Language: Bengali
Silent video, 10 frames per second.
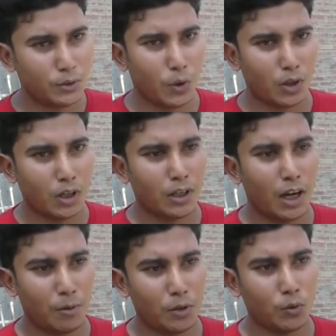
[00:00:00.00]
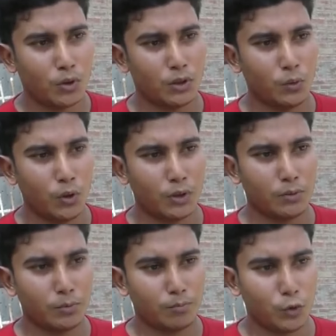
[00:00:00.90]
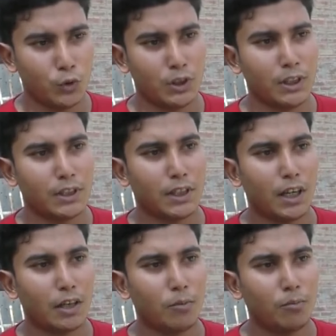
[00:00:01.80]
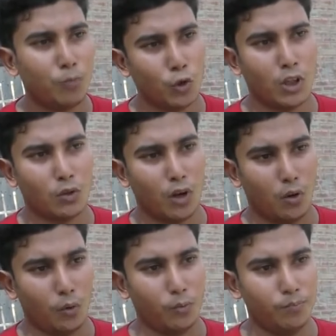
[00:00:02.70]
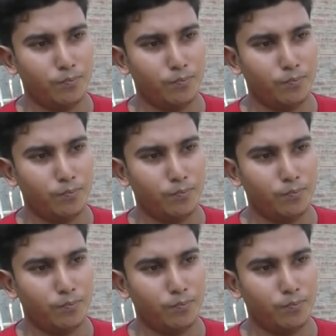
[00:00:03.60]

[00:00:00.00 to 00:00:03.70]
সরকারকে আবেদন করছি ওর সুচিকিৎসা প্রদান করা হোক